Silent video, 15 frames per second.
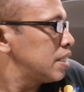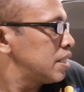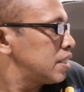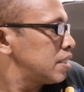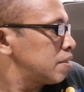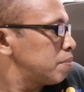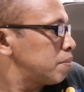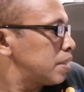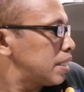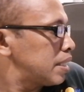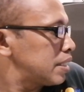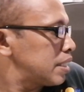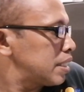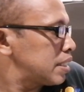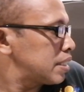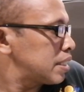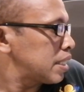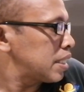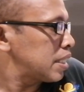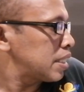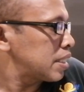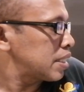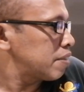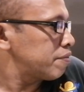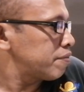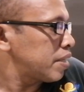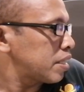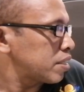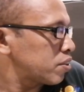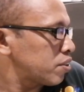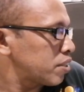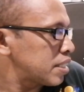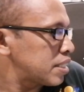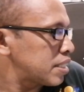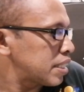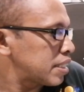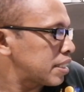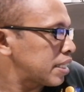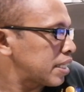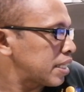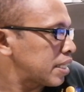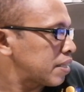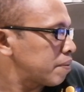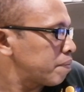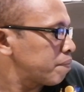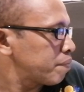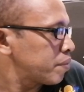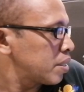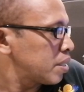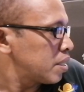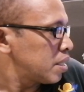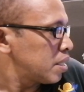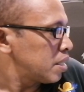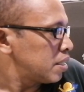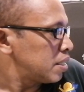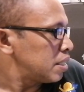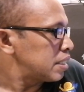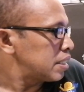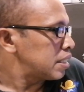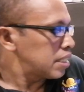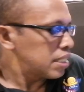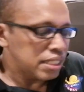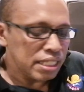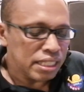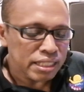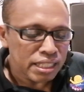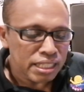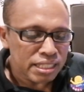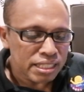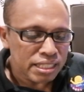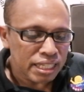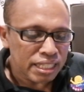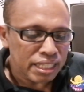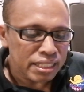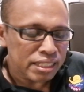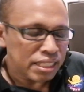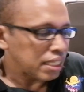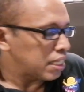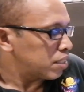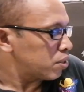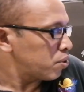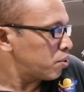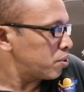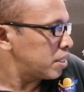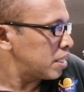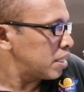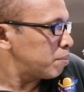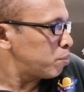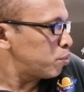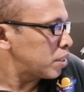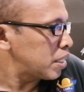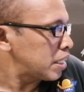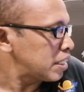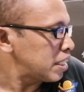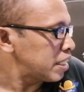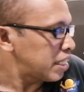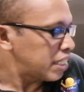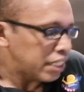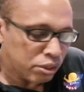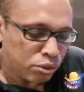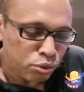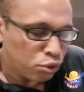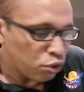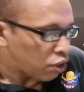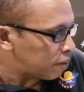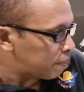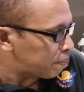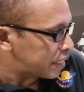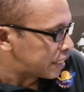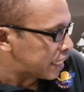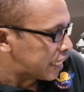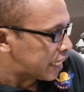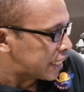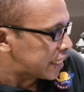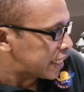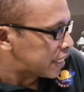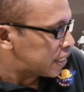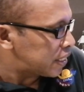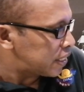sebelahnya saya ke factory setting di sini setting saya akan tekan kode bukanya yaitu 04 kali